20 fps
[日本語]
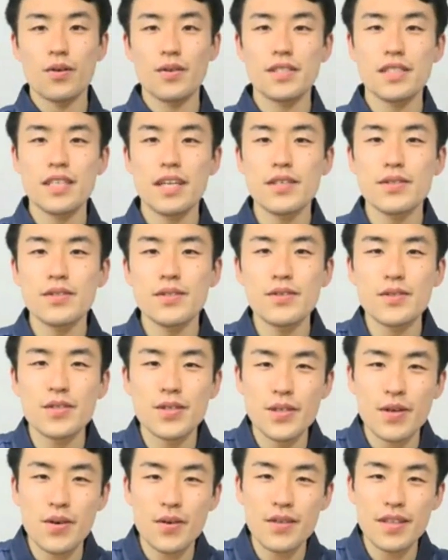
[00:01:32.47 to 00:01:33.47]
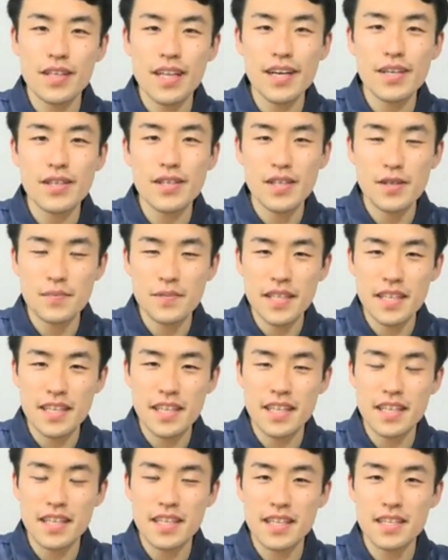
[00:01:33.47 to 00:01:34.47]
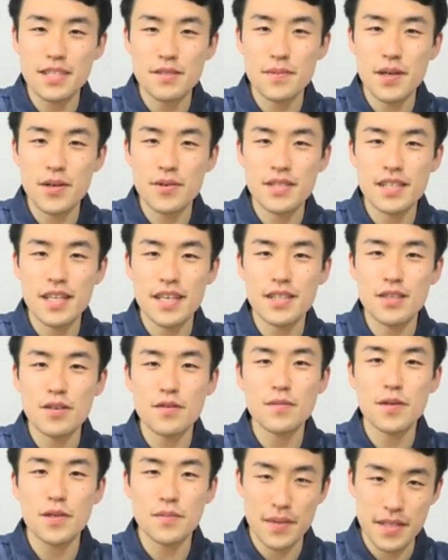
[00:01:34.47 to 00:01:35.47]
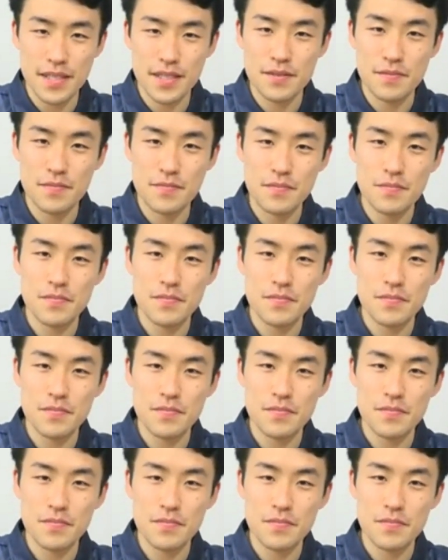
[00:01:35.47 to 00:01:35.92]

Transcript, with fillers: こちらの容器をタンクに見立てて説明をしたいと思います。